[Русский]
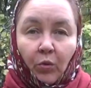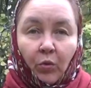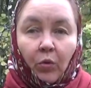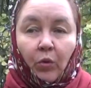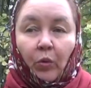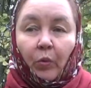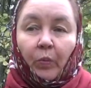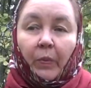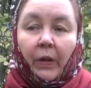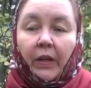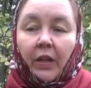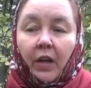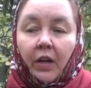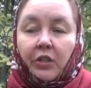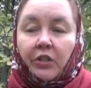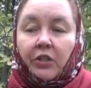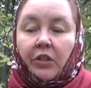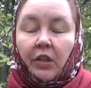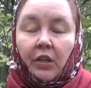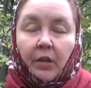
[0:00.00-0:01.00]
Ну, у
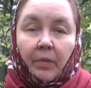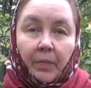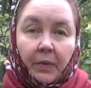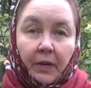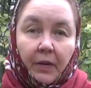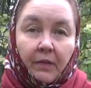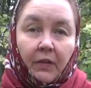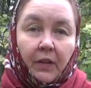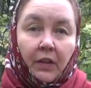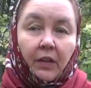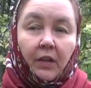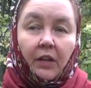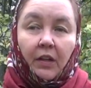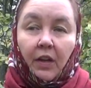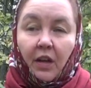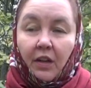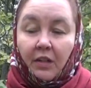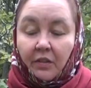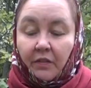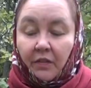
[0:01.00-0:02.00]
боярышника, правда,
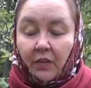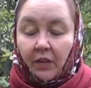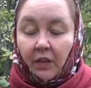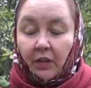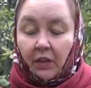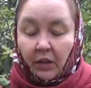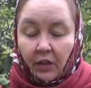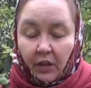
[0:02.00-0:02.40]
лекарственные